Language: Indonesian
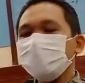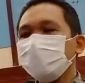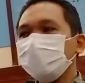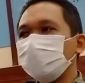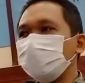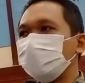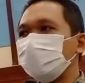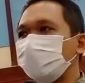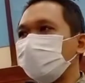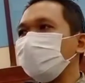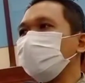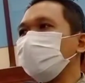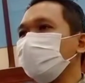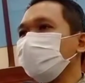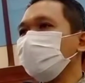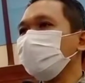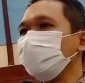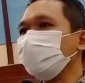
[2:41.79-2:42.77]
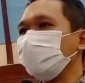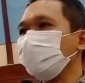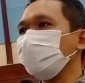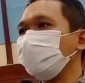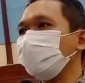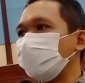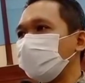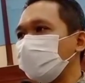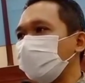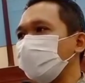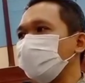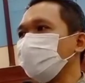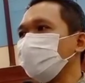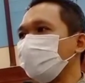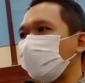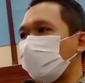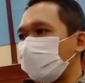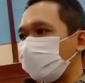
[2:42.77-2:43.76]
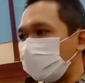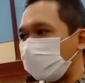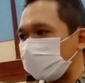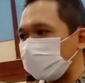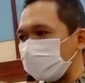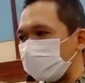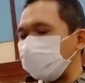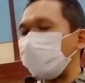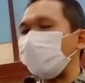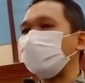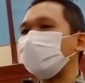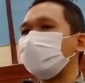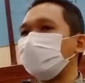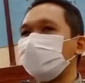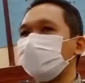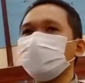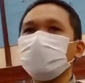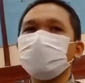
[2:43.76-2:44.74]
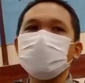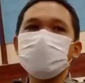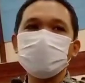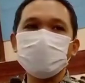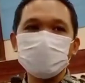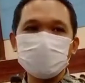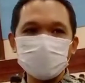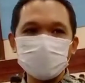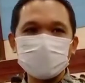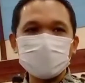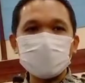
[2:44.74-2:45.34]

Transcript: untuk betul-betul memantau supaya tidak ada yang double-double.